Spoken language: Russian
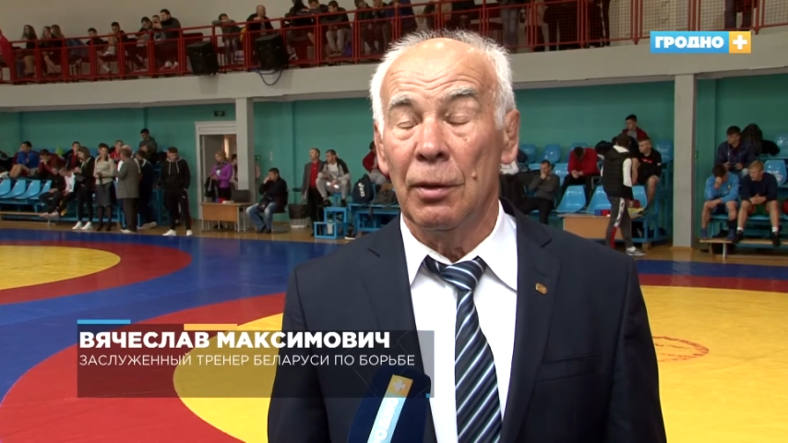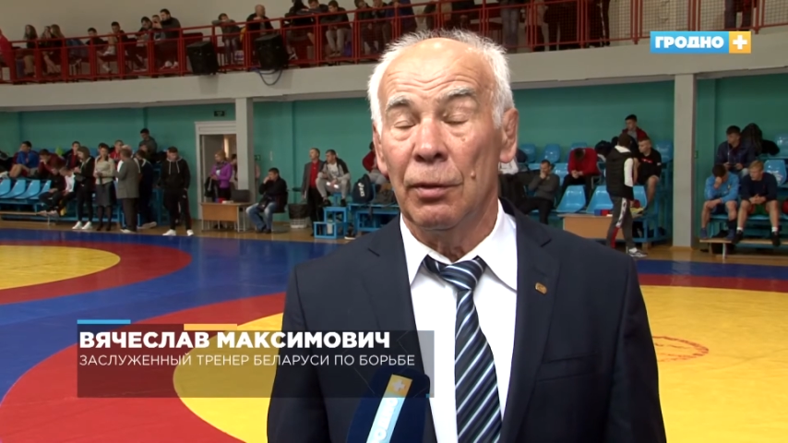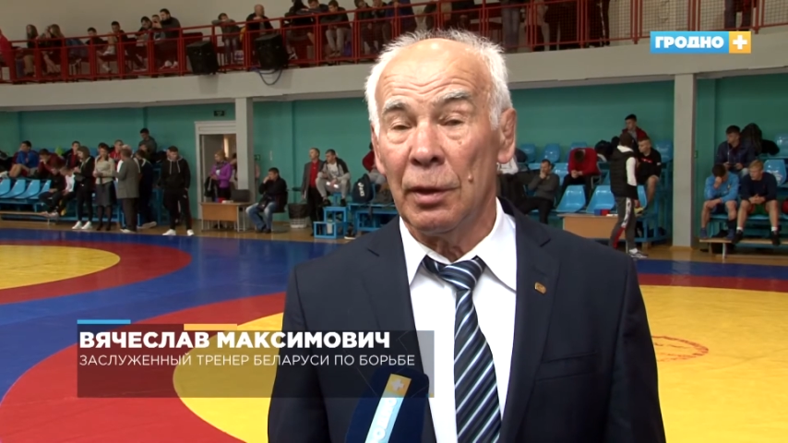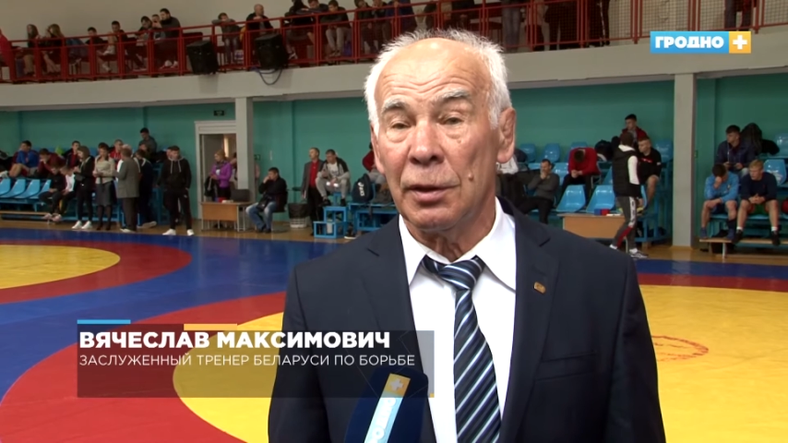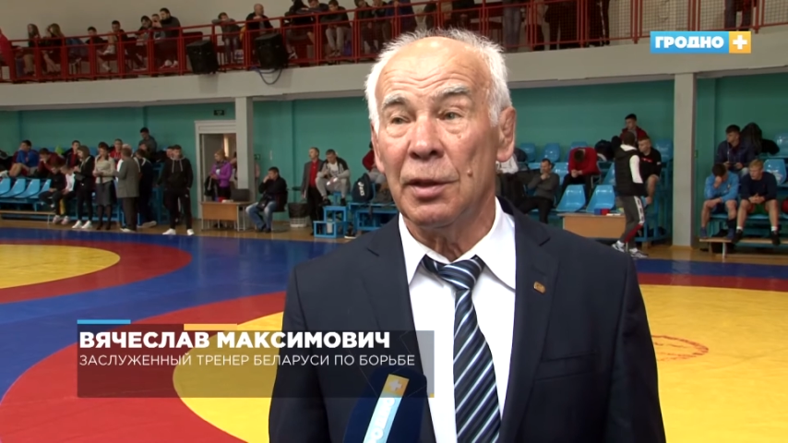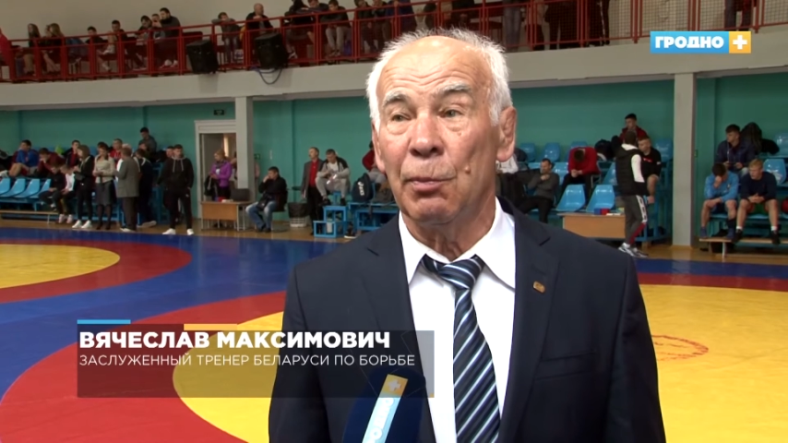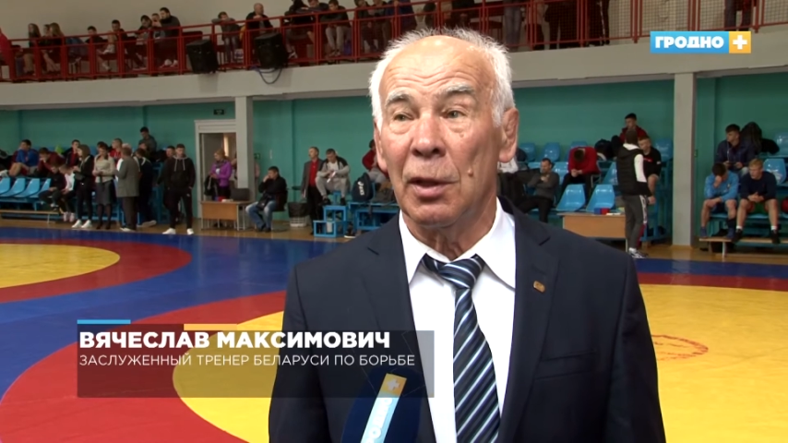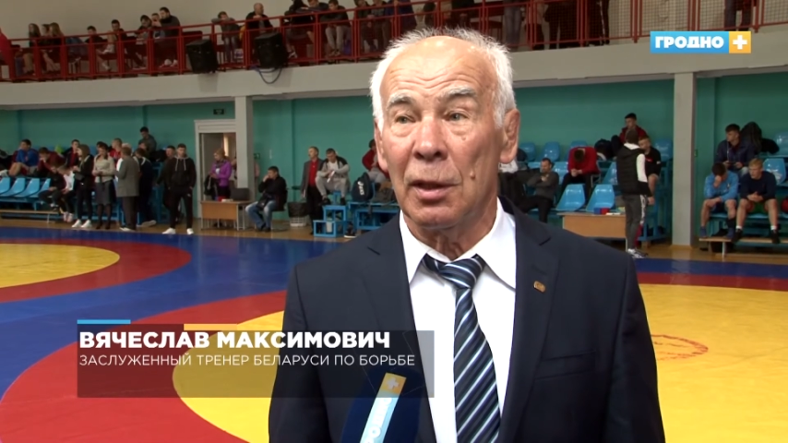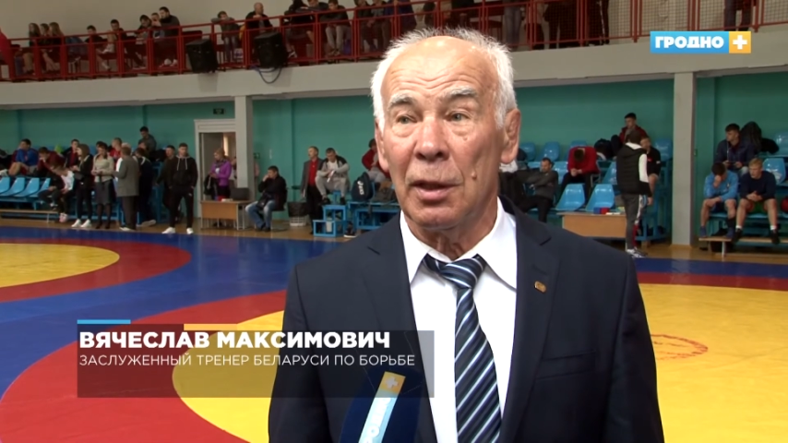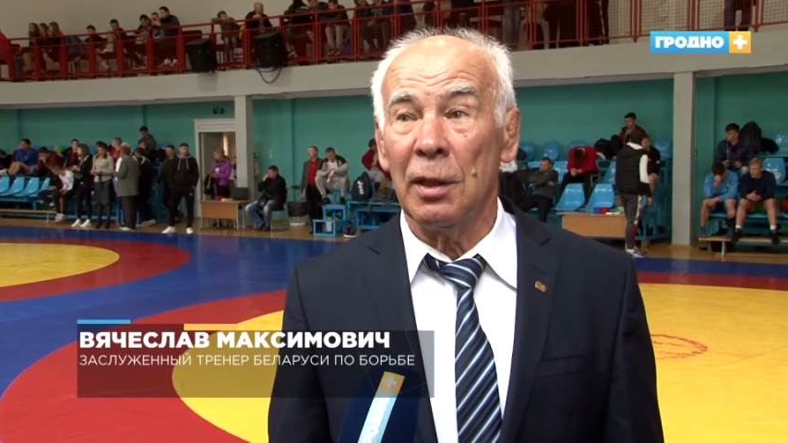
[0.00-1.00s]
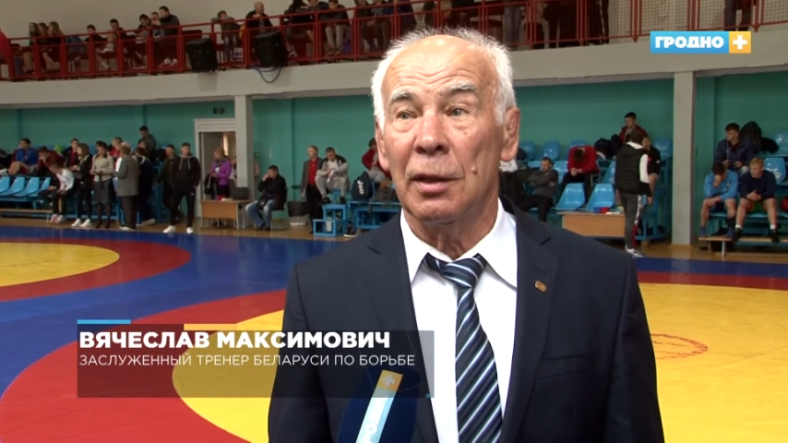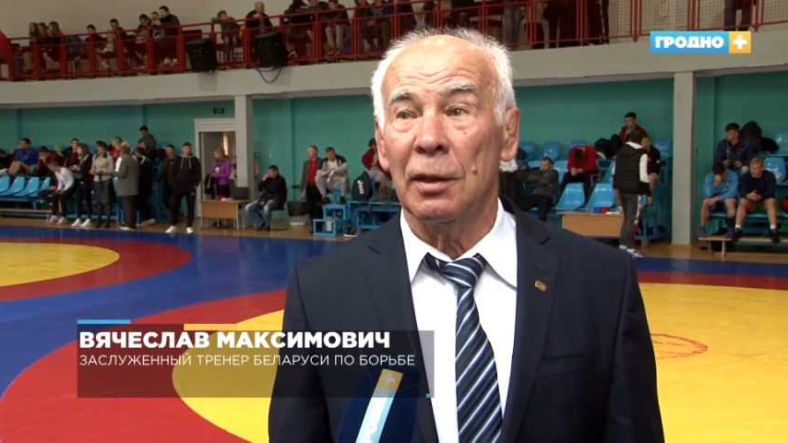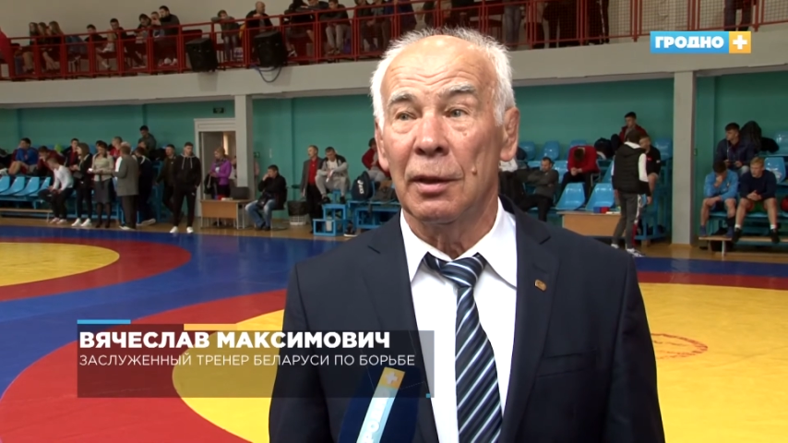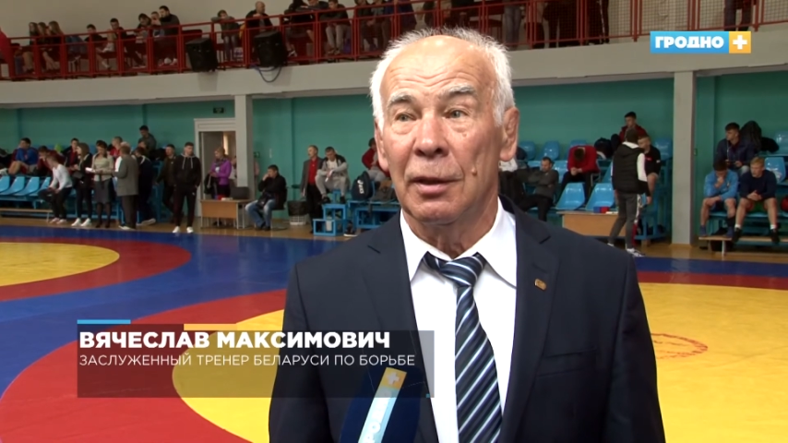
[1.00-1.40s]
У нас неплохая